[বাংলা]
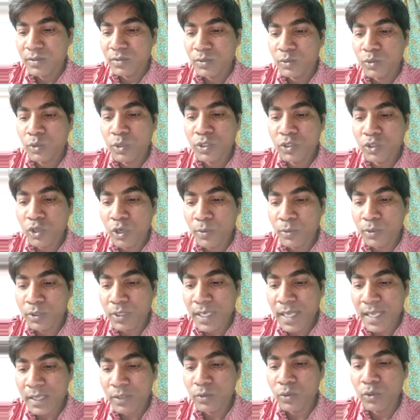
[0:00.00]
তড়িৎ
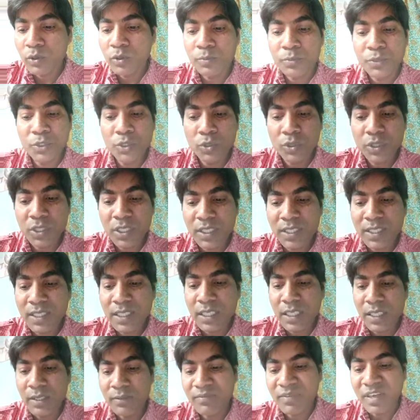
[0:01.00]
ক্ষমতার একক বিওটি
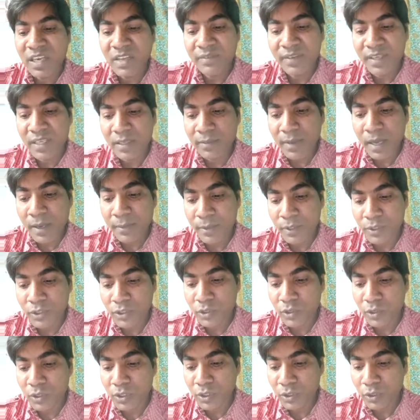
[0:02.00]
কি ফ্লেমিং এর
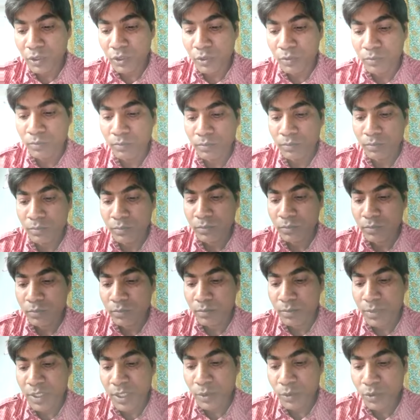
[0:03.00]
বামহস্ত নিয়ম
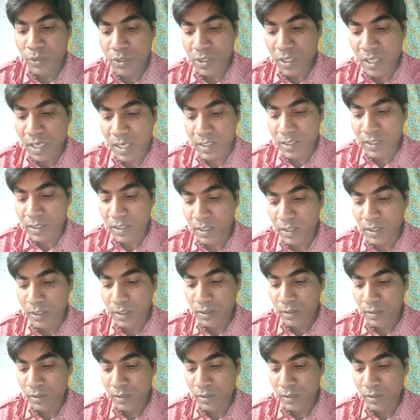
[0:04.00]
ফিউজ তার কি